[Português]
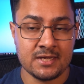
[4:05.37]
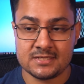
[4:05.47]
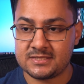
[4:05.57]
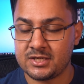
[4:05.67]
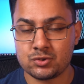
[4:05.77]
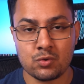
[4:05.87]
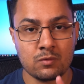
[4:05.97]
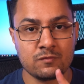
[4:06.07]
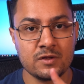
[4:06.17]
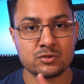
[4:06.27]
seja um
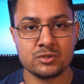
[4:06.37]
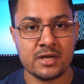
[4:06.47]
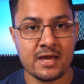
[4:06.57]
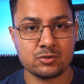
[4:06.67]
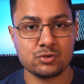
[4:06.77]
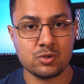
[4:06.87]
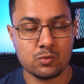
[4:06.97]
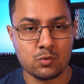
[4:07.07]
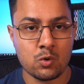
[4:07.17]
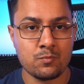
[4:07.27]
conflito direto de
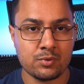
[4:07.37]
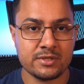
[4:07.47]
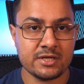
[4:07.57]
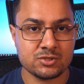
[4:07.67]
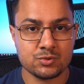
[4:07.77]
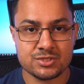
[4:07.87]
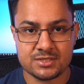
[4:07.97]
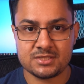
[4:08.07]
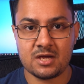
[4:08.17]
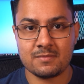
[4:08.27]
algum componente do
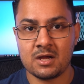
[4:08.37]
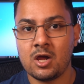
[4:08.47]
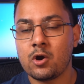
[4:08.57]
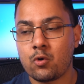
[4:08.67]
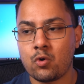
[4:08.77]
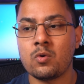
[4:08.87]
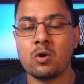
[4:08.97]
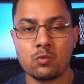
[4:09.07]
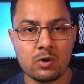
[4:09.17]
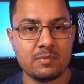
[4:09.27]
sistema com
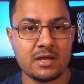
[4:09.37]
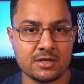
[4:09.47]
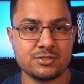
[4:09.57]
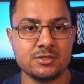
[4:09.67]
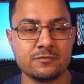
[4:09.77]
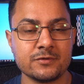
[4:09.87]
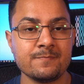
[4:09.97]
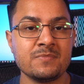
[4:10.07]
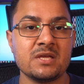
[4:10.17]
algum aplicativo,